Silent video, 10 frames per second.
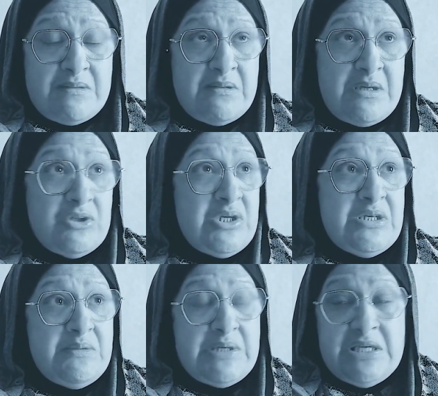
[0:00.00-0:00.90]

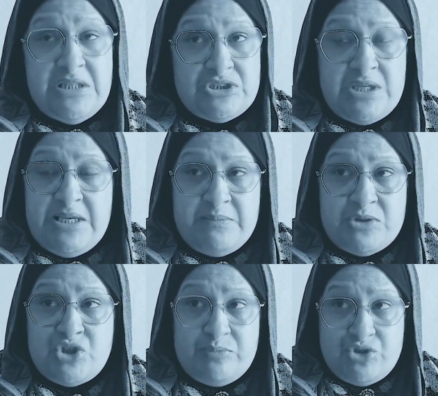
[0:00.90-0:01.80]
كنقول ما كناش الا
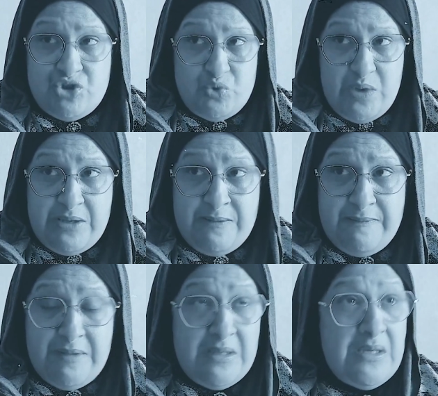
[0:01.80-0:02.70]
ما شربتش الدواء
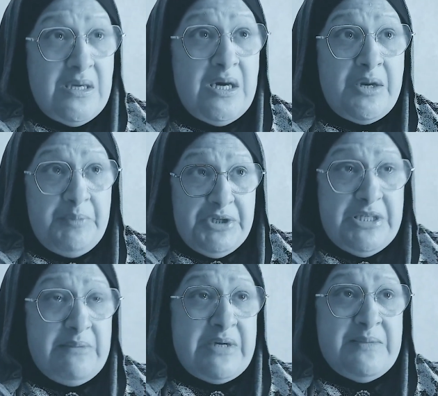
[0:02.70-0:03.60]
ربع
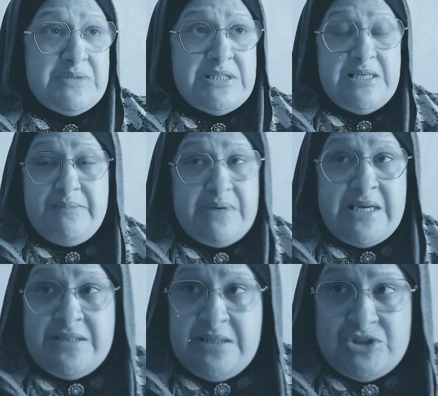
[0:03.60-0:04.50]
ايام خمس ايام ما
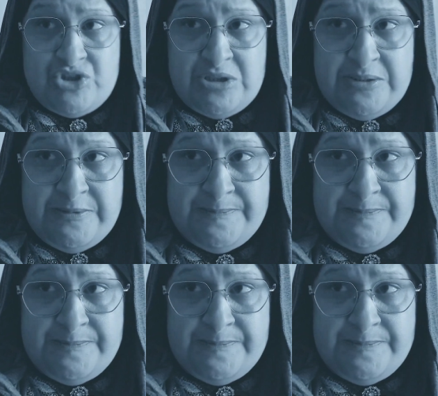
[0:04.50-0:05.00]
كنعش